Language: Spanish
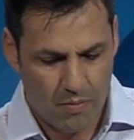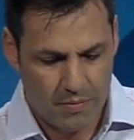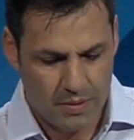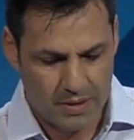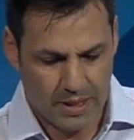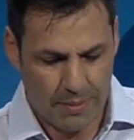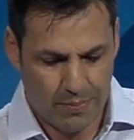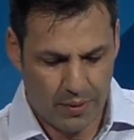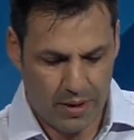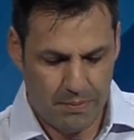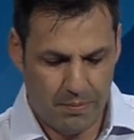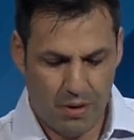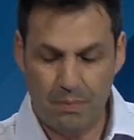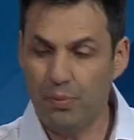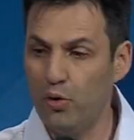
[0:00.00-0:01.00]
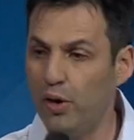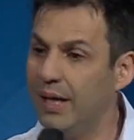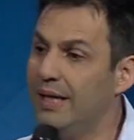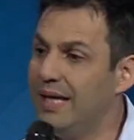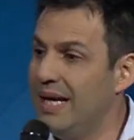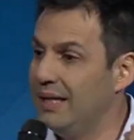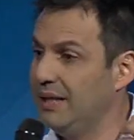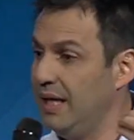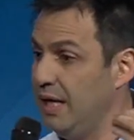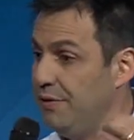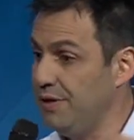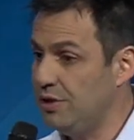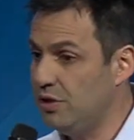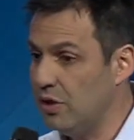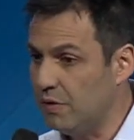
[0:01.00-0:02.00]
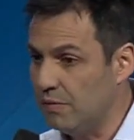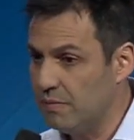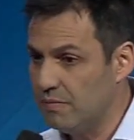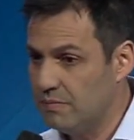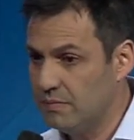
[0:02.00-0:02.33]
Está, por ejemplo, el poder de la televisión,